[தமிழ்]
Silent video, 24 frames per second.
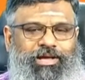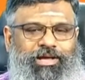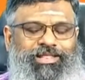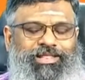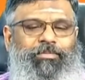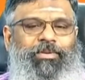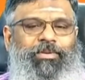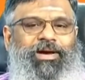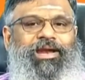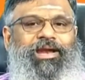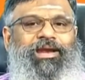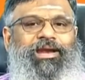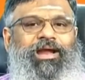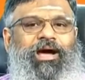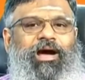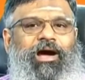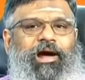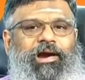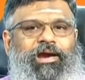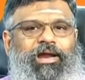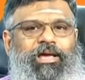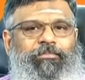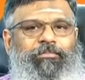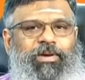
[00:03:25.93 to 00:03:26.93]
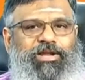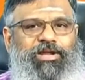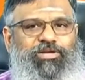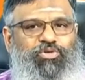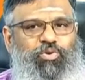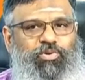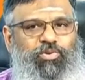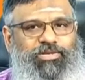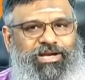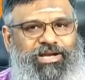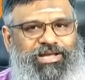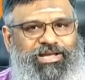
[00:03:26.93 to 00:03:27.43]
இந்த மாதிரி நாடி
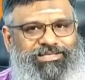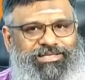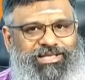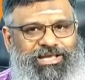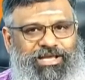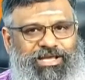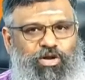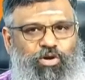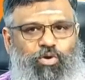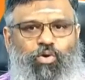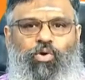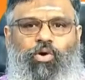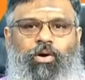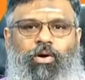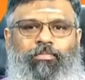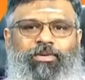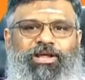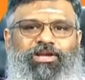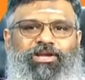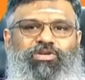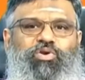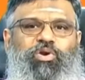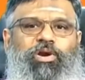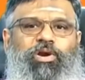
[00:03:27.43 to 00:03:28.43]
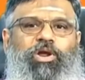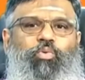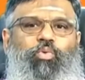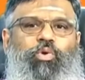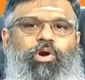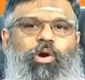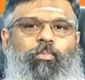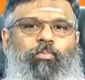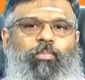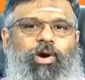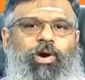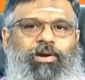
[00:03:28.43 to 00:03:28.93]
பரிசோதனை செய்யணும் அப்படின்னு சொல்லி
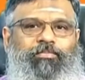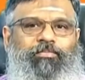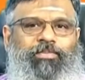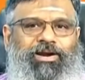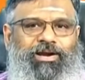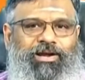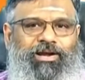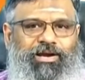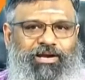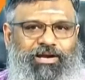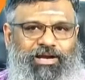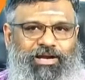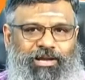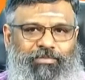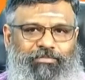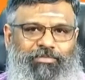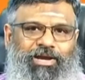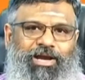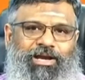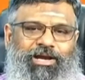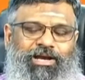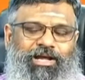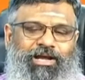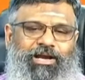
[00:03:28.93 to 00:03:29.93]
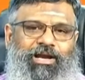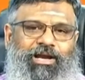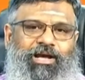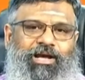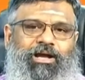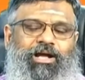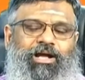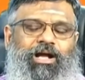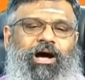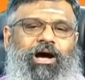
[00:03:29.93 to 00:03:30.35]
ஒரு அப்பாயின்மெண்ட்டுக்கு டைம் கேட்டிங்கன்னா